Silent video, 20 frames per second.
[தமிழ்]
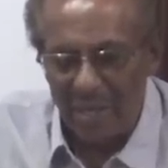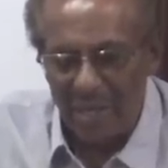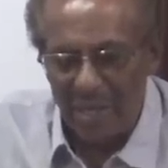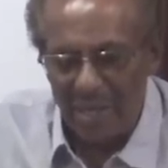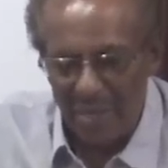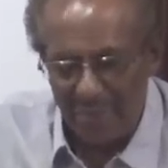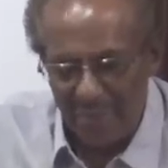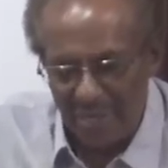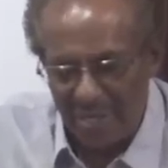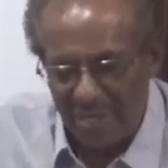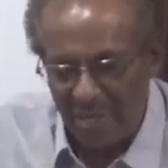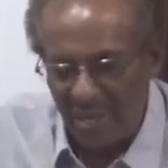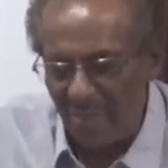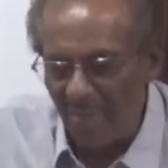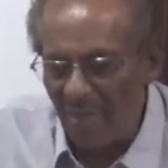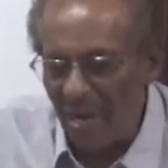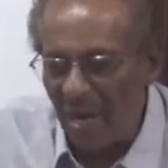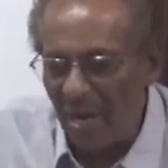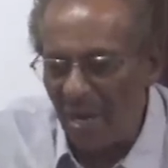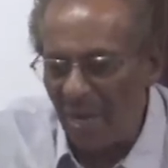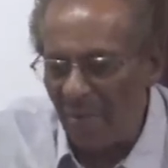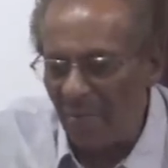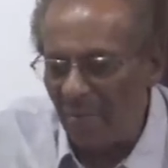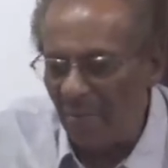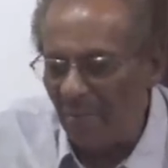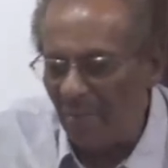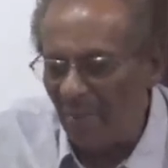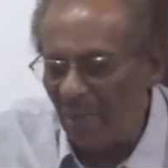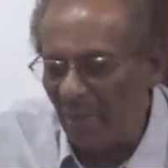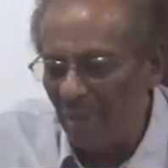நடைபெற்ற மா
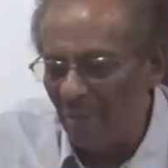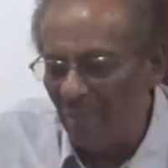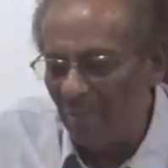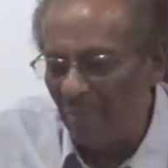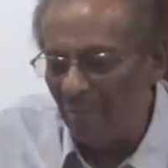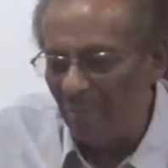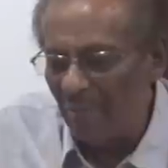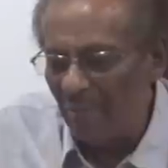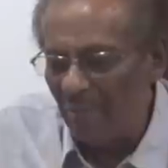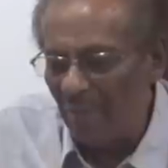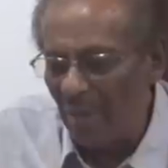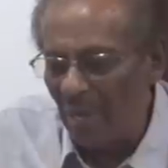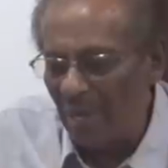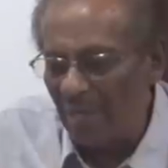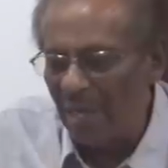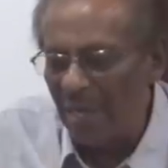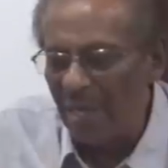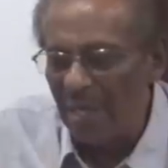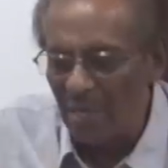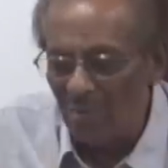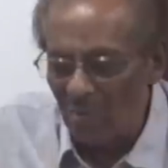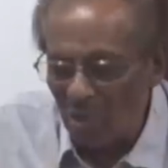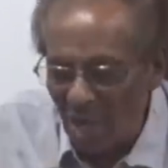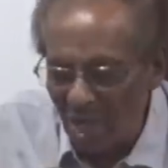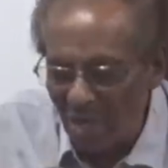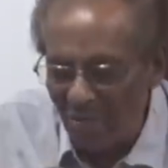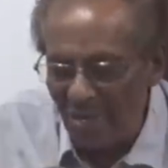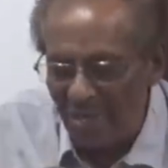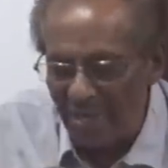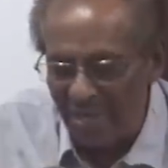மாநகர
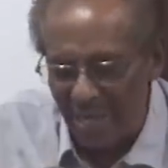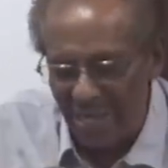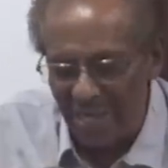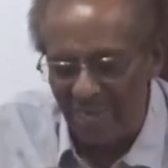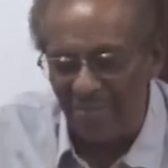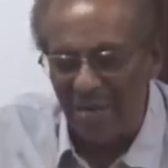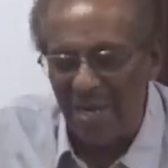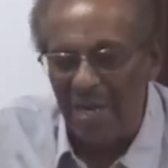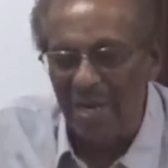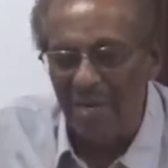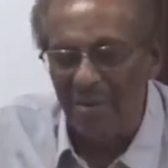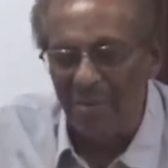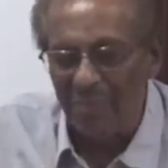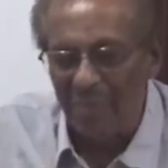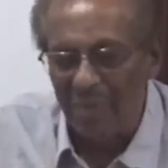முதல்வர் தேர்வில்